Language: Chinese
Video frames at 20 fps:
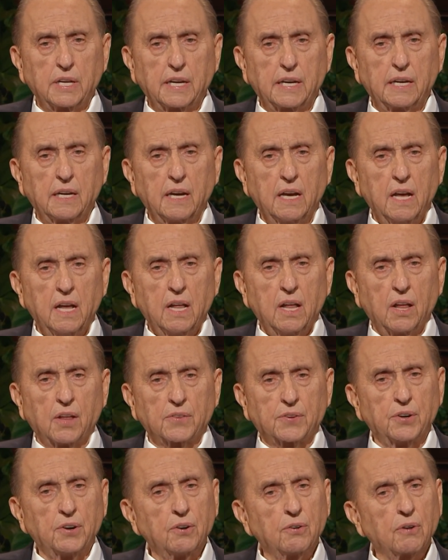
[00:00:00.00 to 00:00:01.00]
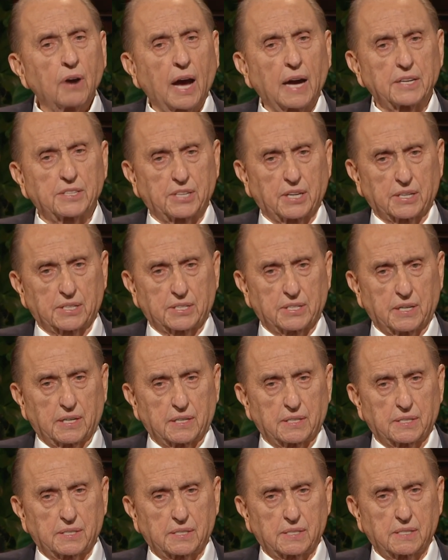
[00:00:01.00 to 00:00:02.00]
唯有来自
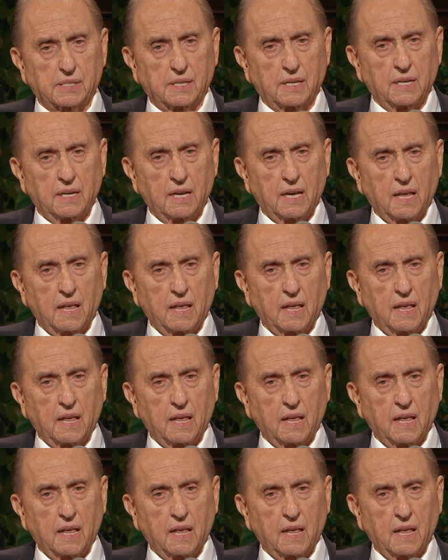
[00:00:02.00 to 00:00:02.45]
公义。